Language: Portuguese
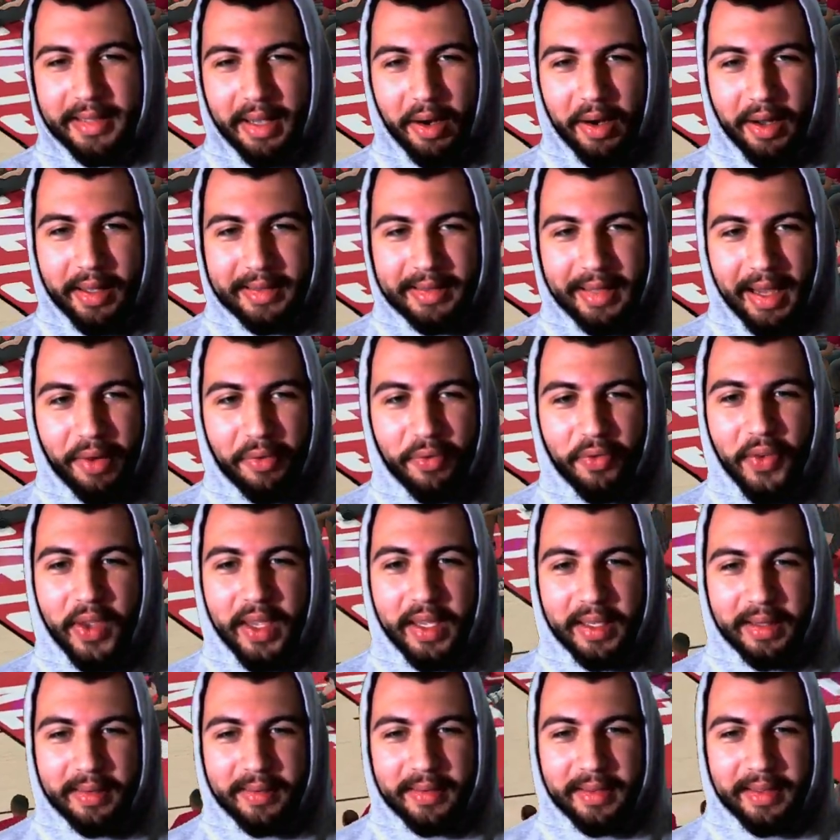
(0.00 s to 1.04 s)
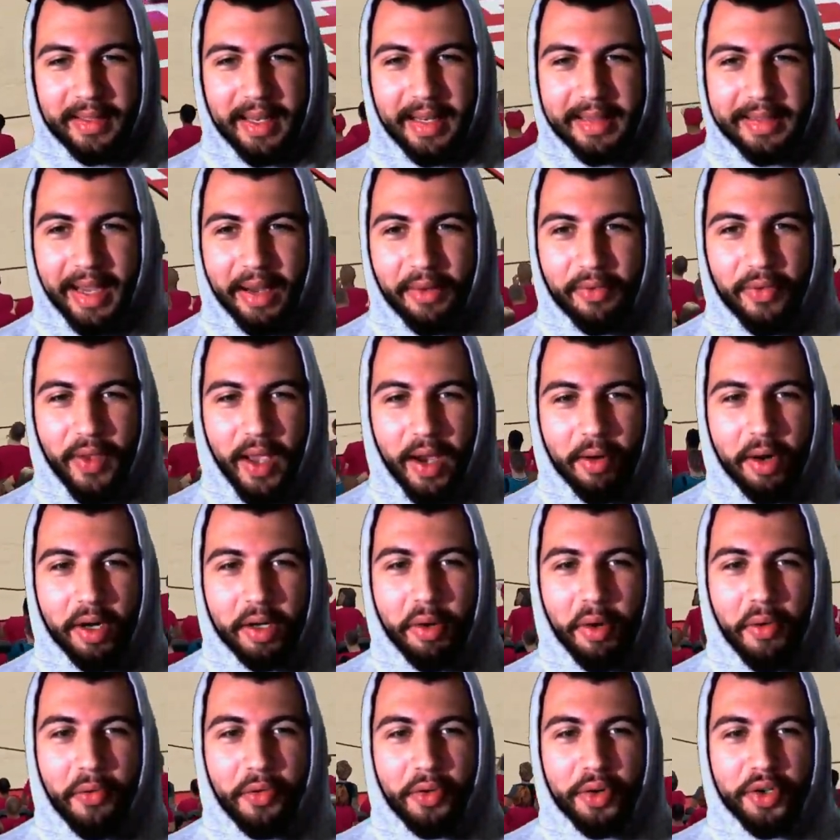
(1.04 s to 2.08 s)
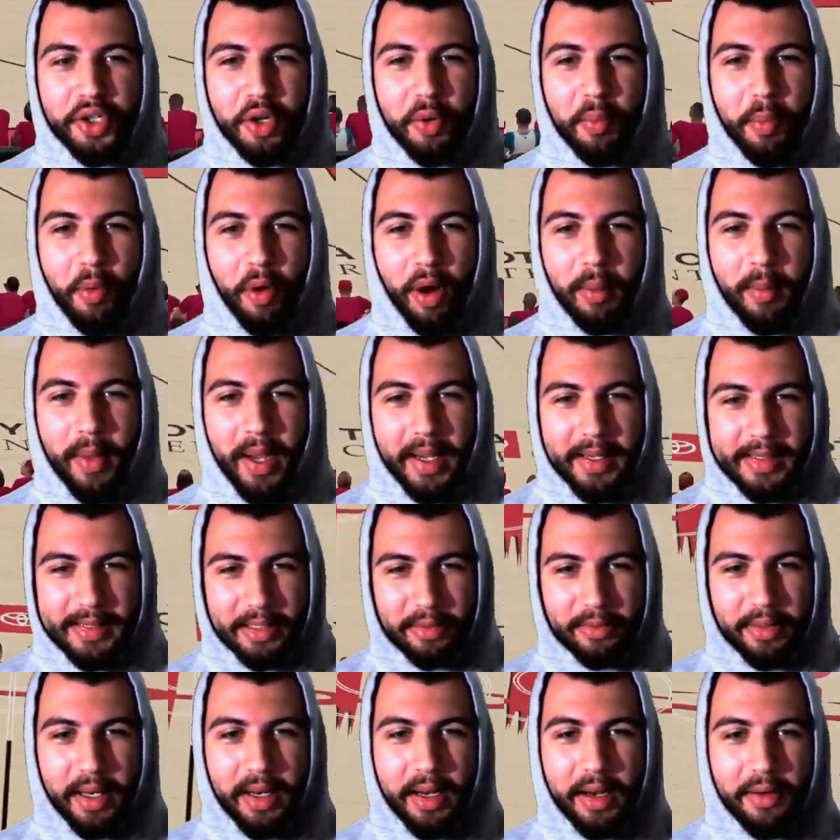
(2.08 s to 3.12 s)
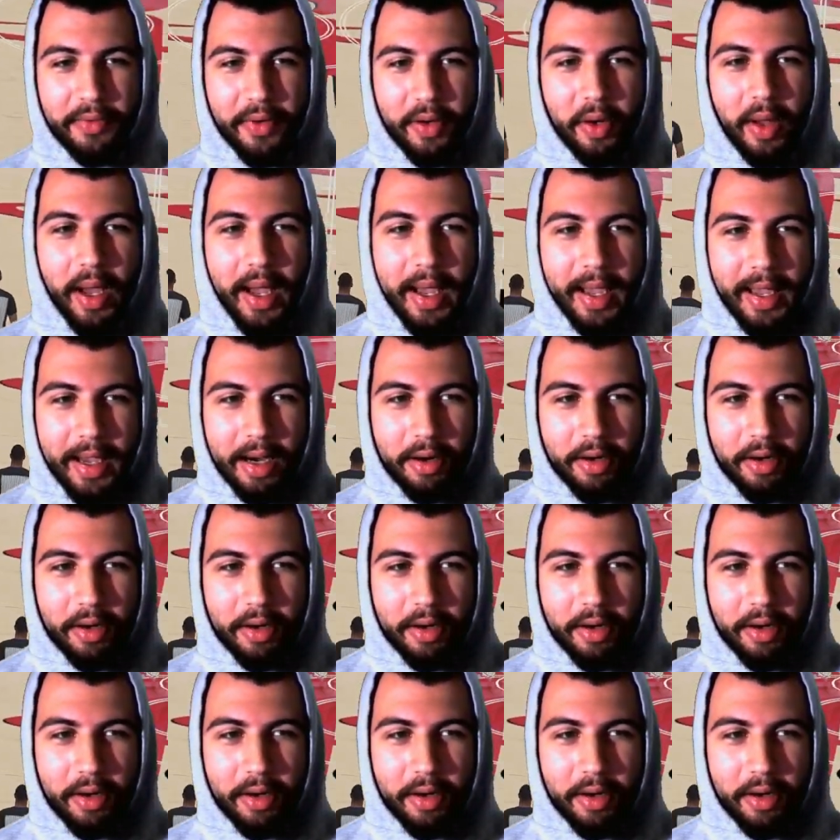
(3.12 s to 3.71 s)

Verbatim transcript: tá, tá afim. Ele tá afim. Agora que eu afrouxei um pouco a marcação dele, ele falou: Ah, é?